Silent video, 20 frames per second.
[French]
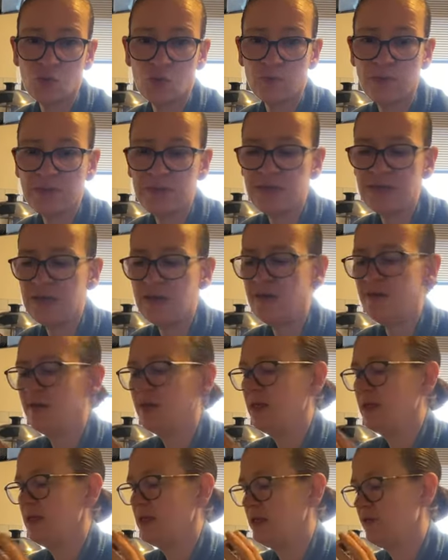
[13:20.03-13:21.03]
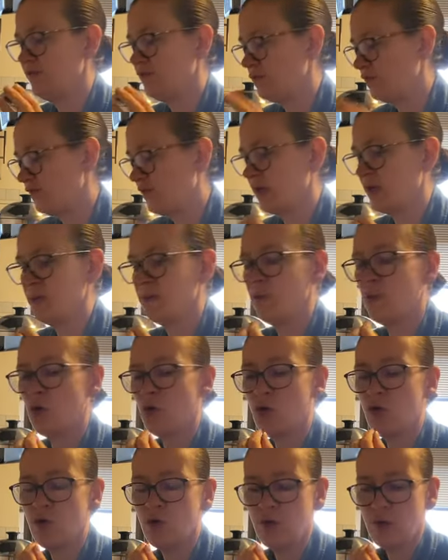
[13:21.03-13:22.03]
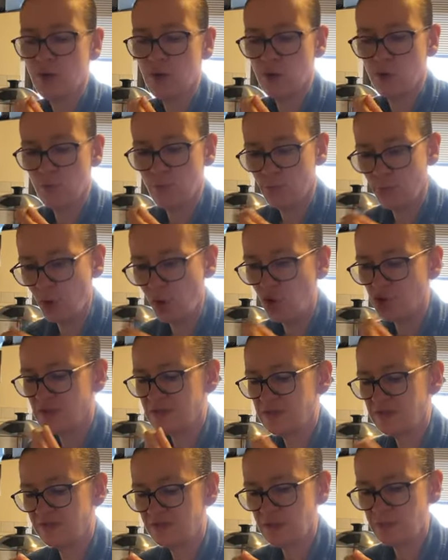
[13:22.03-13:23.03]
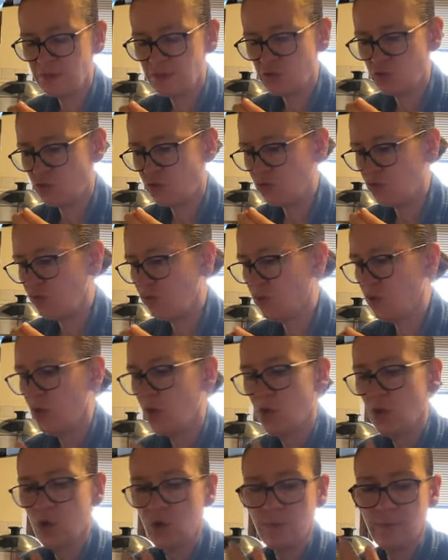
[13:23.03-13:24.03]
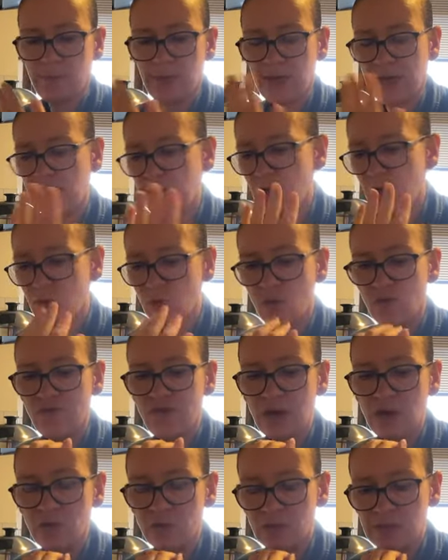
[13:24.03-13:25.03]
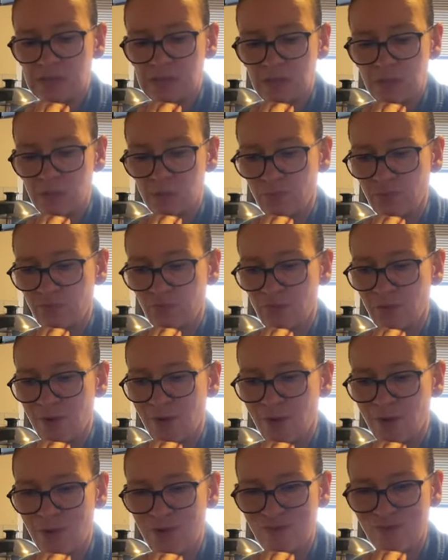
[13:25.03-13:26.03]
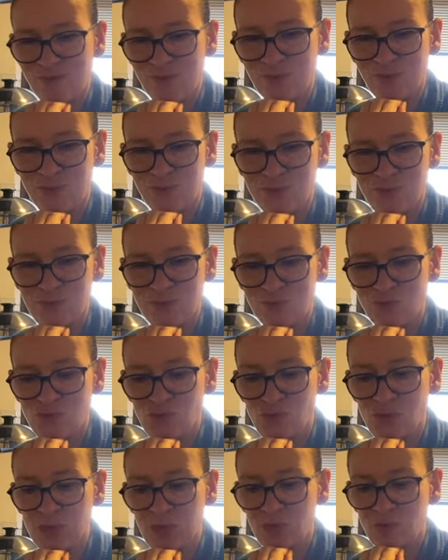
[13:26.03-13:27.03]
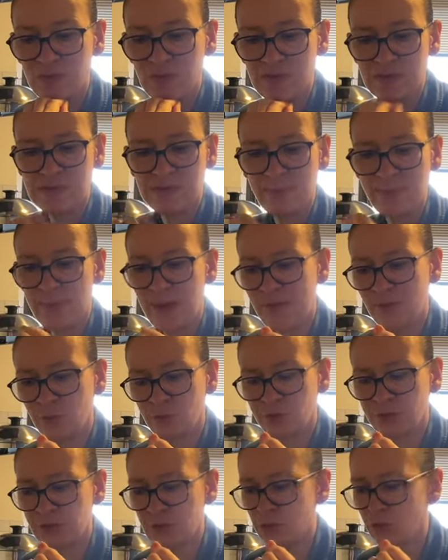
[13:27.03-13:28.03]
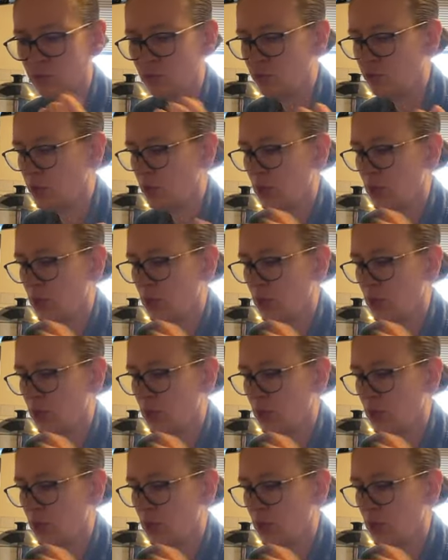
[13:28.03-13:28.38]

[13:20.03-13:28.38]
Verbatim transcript: oublié. Il faut vraiment euh, prendre cette habitude. Bah là, on va commencer à pouvoir avoir de plus en plus de légumes très sympas à manger crus.